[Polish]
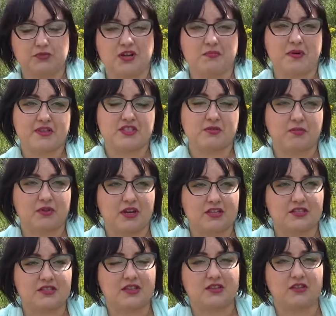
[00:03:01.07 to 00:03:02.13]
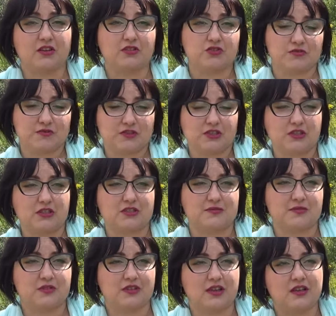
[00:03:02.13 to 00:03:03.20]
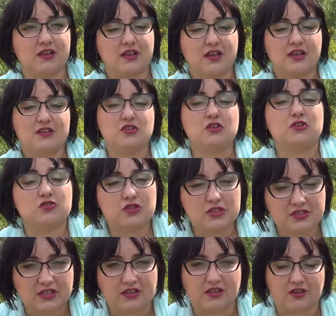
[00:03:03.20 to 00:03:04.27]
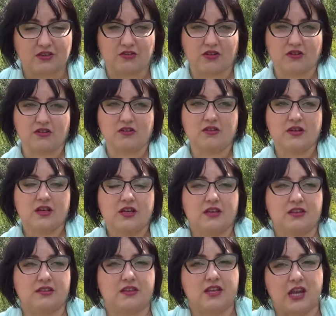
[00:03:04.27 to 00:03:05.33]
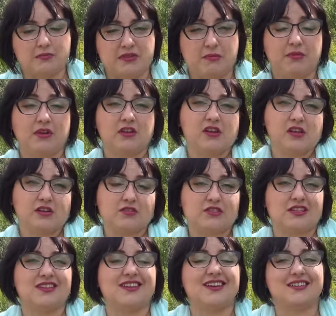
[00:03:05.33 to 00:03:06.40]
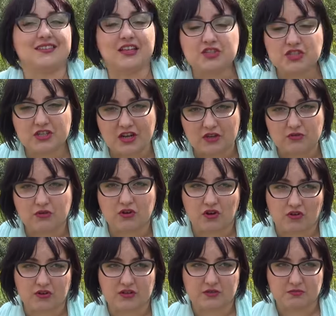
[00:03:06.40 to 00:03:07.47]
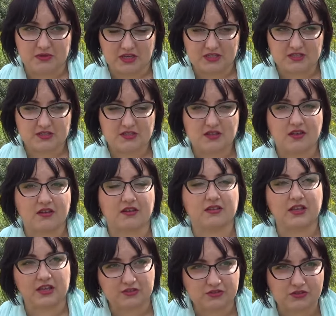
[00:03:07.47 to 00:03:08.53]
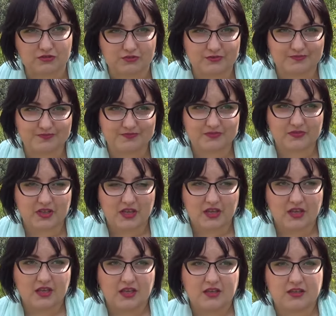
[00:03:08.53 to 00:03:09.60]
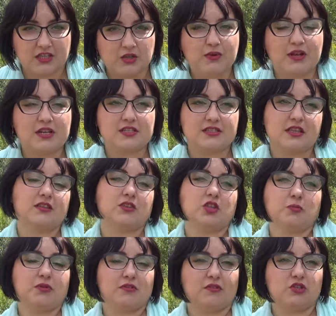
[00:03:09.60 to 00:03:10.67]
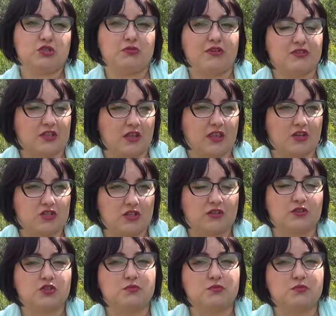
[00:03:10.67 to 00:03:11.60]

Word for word: była bardzo bolesna, no i oczywiście niezwykle niekorzystna dla chorego terapia polegająca na nacieraniu chorych miejsc rtęcią. Kiła niestety doprowadziła ostatecznie do